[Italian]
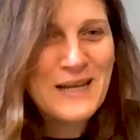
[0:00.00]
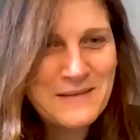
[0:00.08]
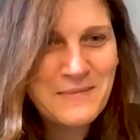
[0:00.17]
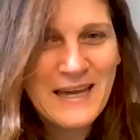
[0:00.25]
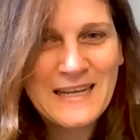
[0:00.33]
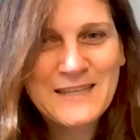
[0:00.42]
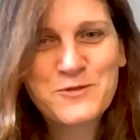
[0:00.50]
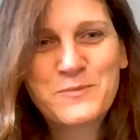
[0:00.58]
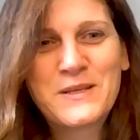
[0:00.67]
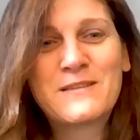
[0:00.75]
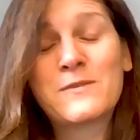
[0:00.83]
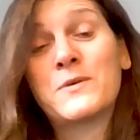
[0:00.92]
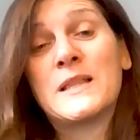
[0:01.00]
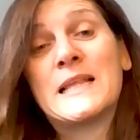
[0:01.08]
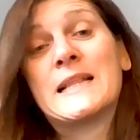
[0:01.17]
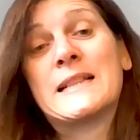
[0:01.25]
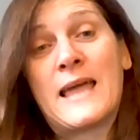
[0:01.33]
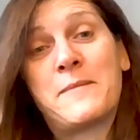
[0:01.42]
di management, quindi
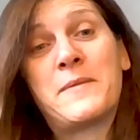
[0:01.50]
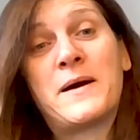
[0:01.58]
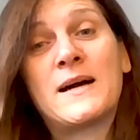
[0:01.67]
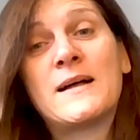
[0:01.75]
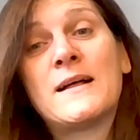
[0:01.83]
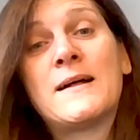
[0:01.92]
il tema